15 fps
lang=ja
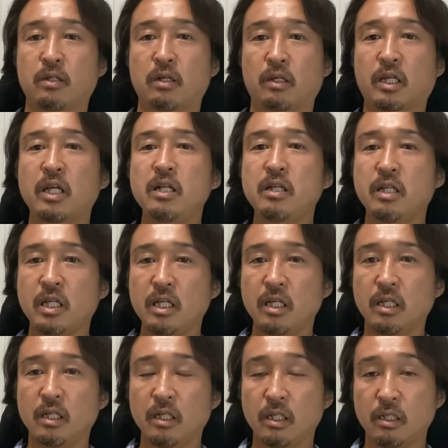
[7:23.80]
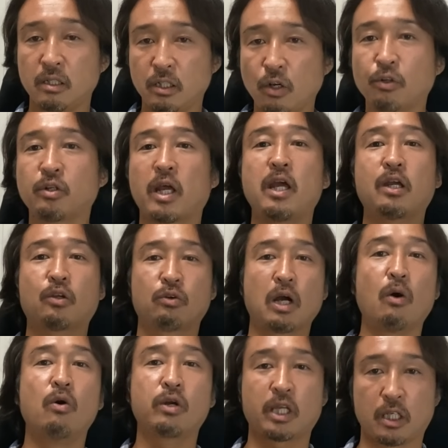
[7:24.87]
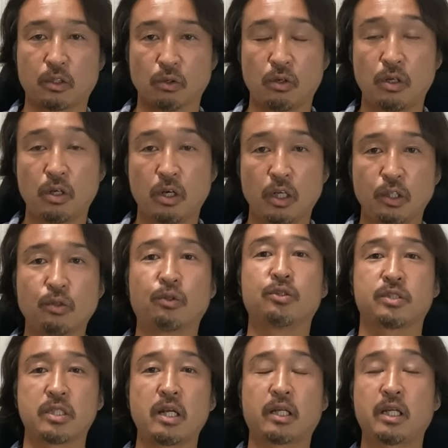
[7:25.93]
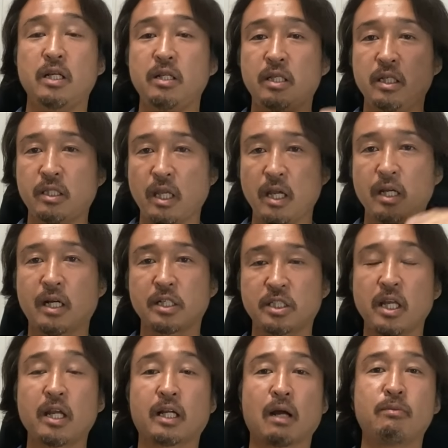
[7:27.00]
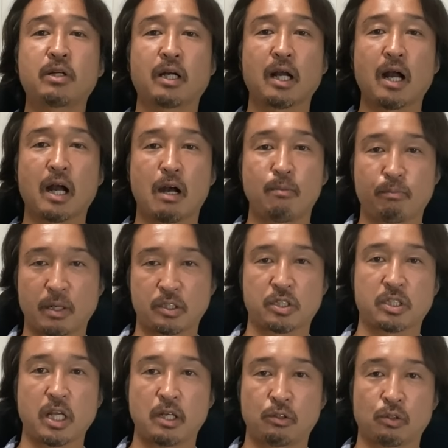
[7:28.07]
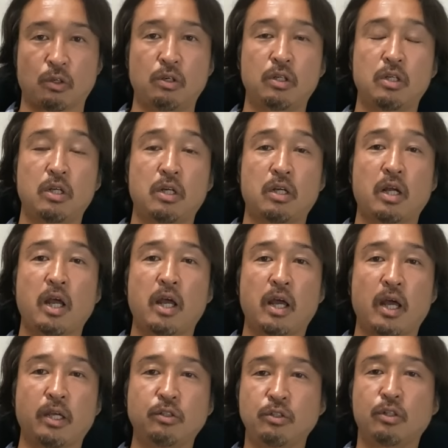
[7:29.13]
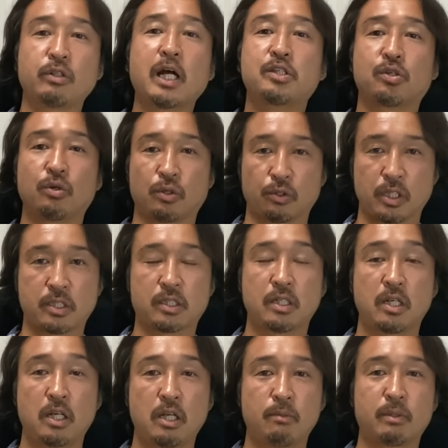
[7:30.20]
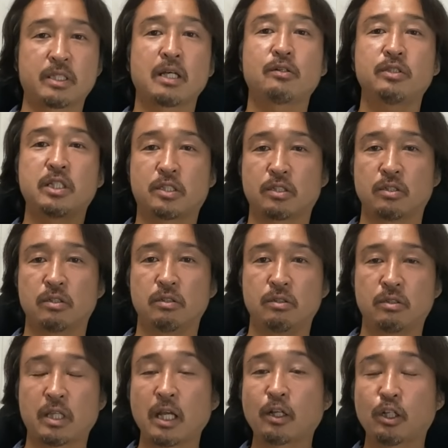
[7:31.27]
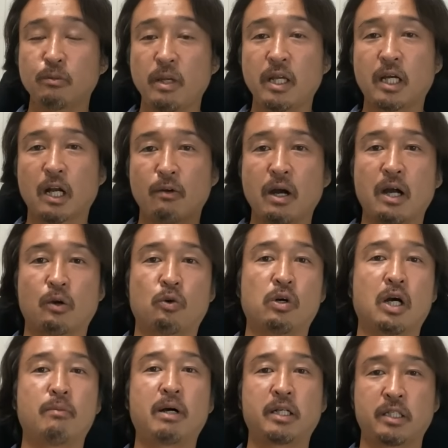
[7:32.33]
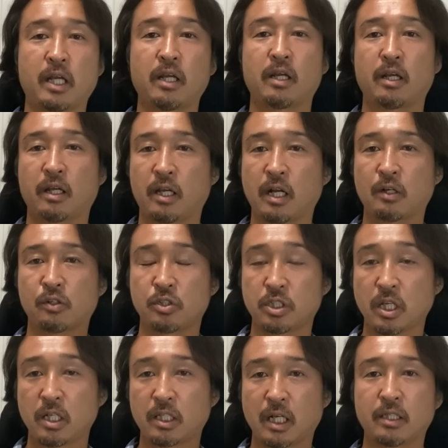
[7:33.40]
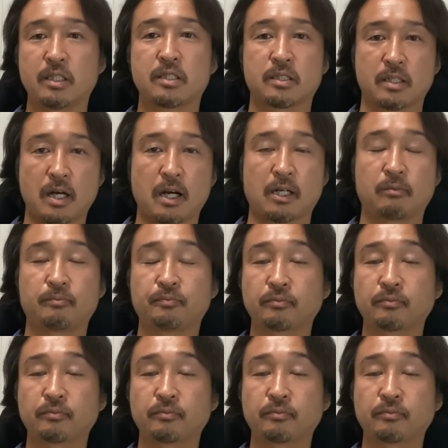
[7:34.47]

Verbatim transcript: 金利による影響が大きいということですね。金利低下して株価が反発しているというような状況です。まあ、昨日、テック銘柄は小幅にね、下落していたんですが、